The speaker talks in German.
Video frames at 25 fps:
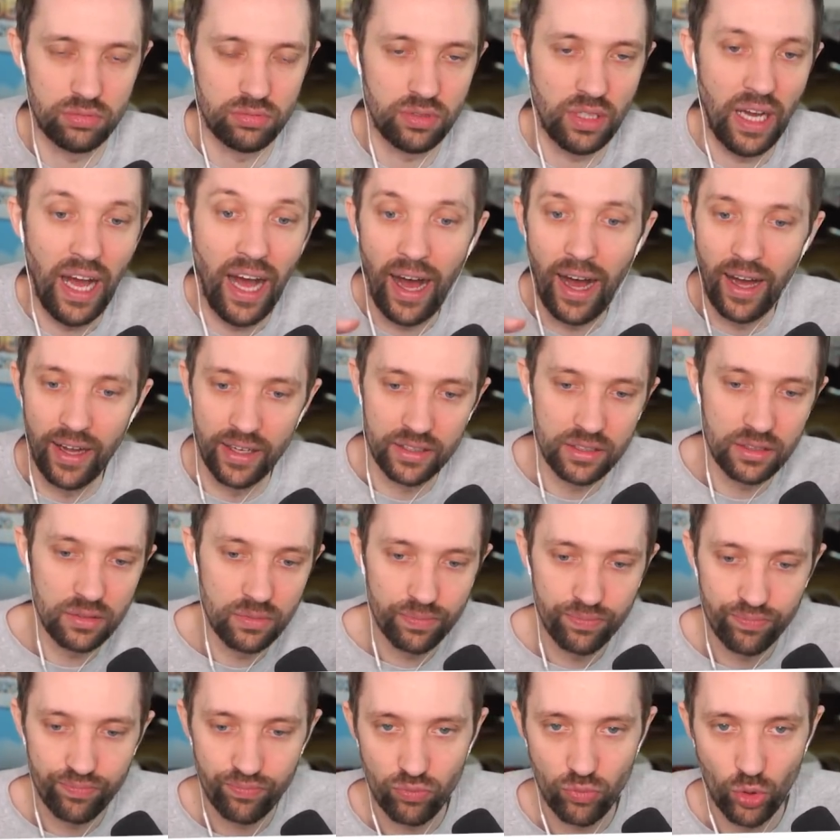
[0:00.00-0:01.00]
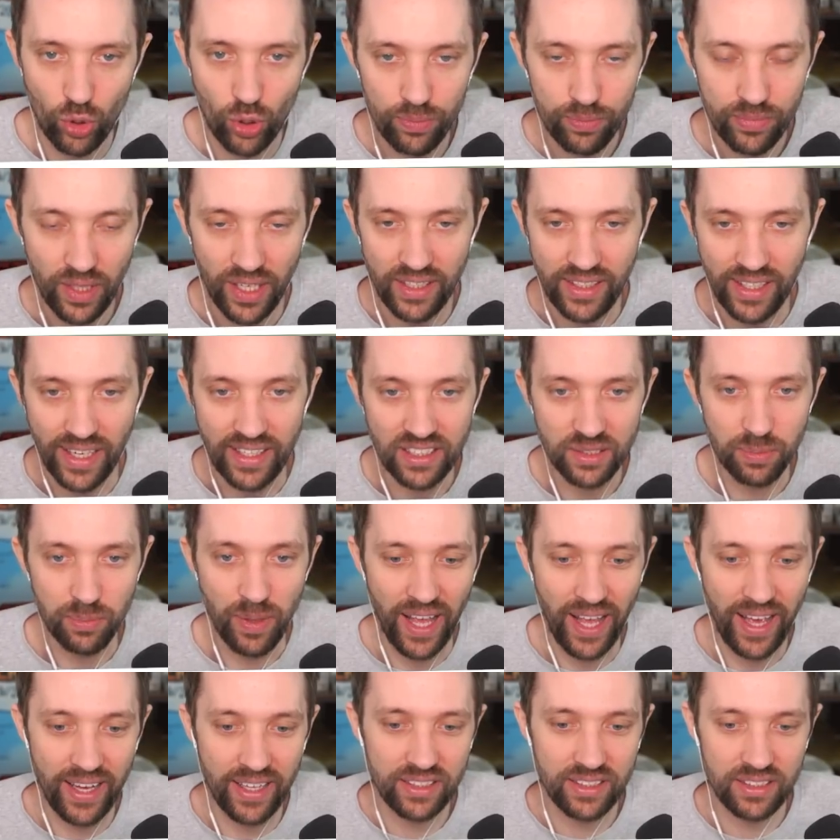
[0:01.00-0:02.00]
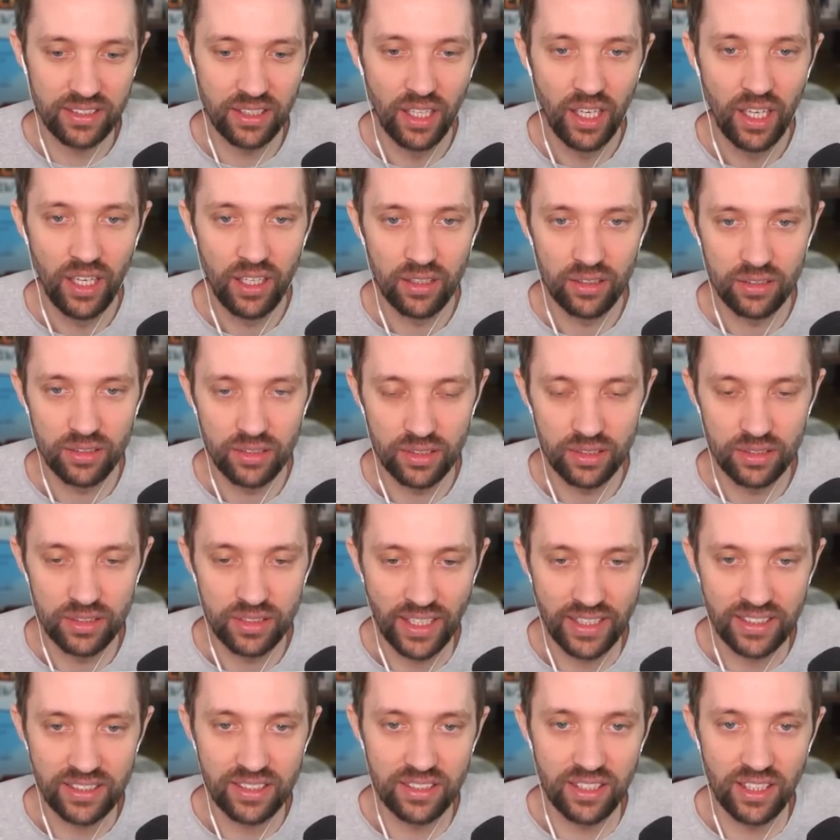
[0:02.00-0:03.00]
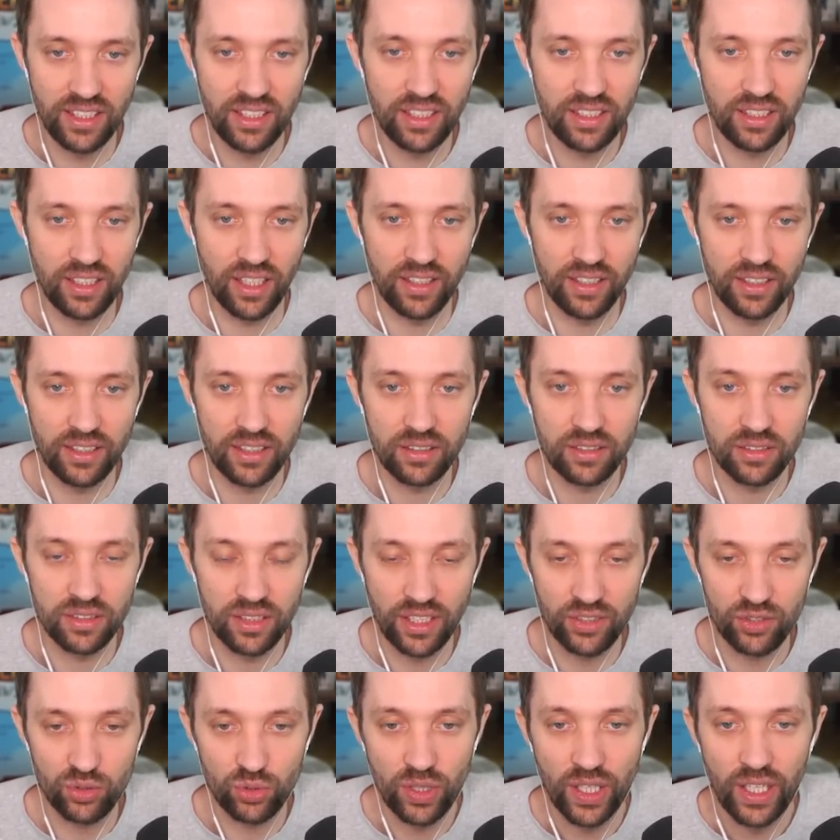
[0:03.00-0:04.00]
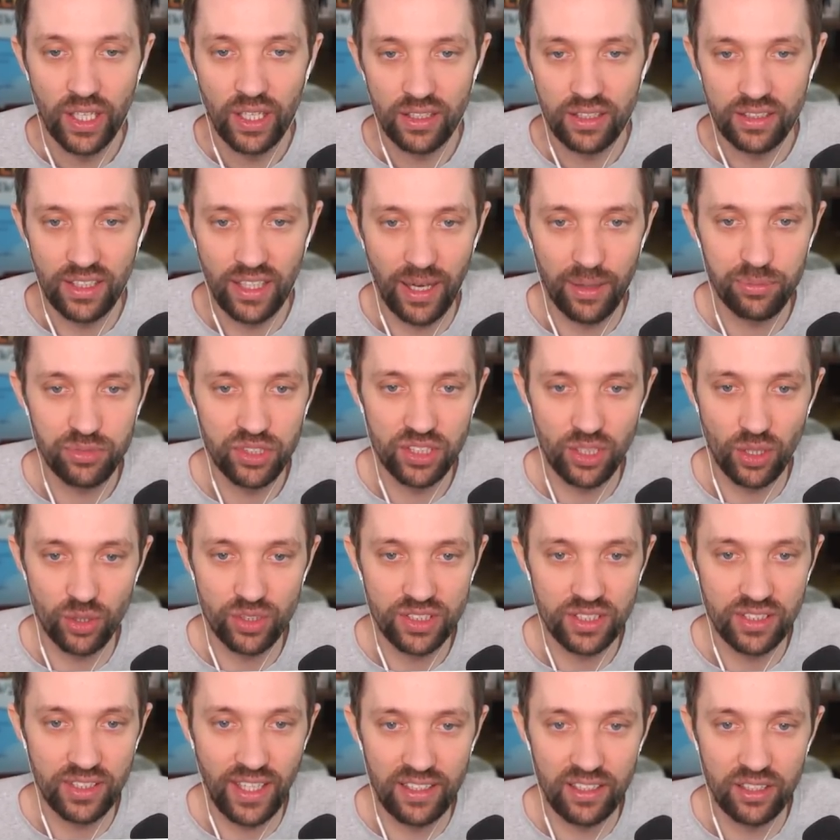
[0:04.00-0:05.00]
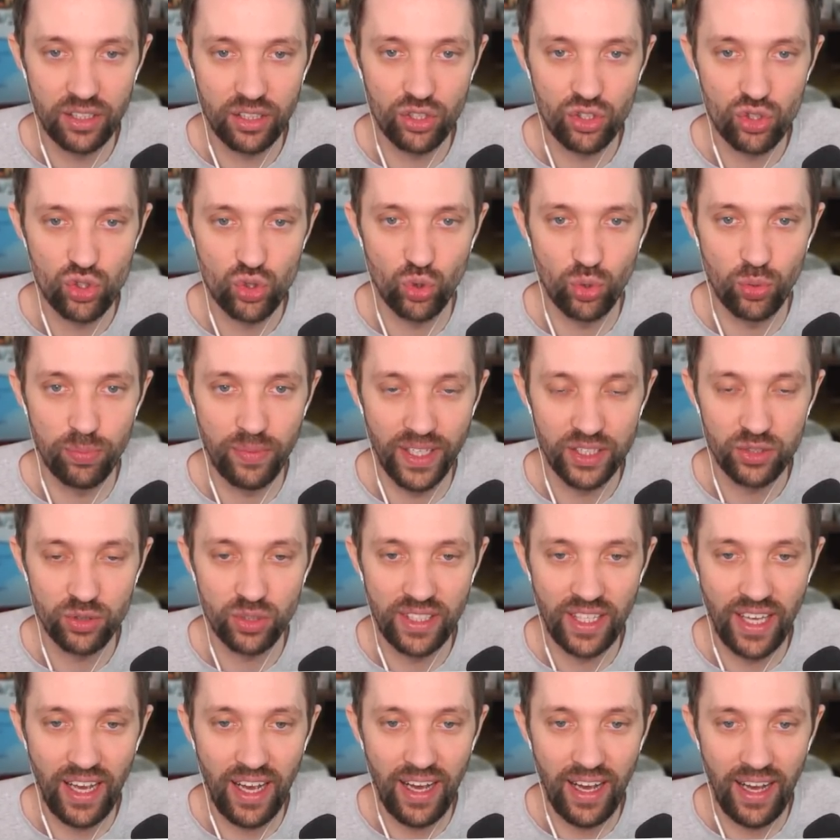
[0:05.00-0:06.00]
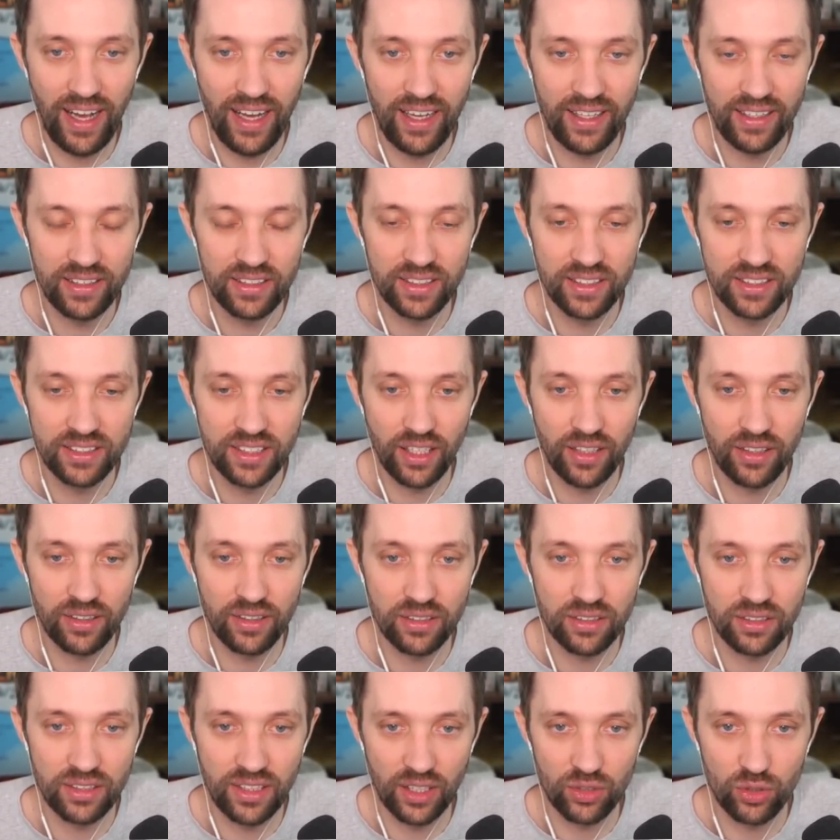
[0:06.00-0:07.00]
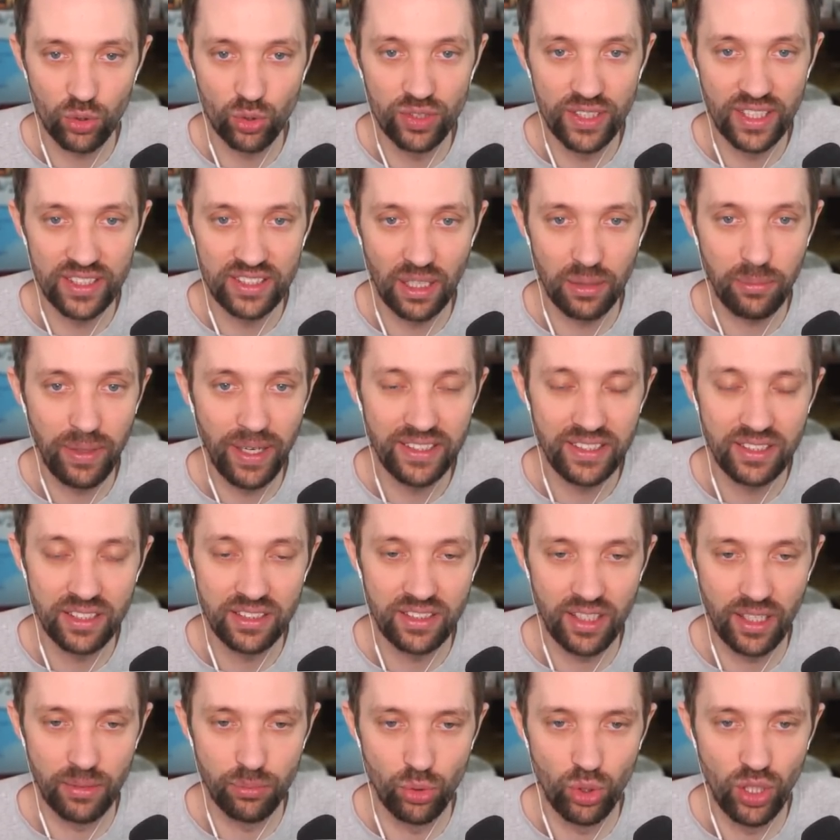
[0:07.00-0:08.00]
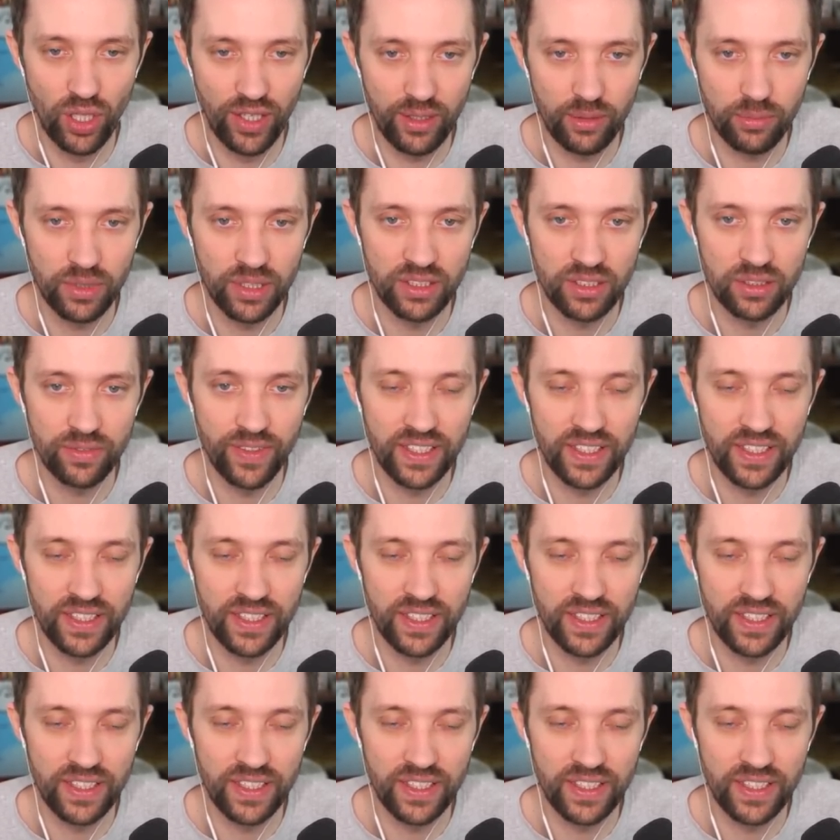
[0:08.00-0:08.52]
Hahn. Ne? Ey, da ist mir erst äh, das Ding, äh, also die haben sich auseinandergeschoben. Also der Hahn ist ja, darunter ist ja meistens der Mülleimer. Ne?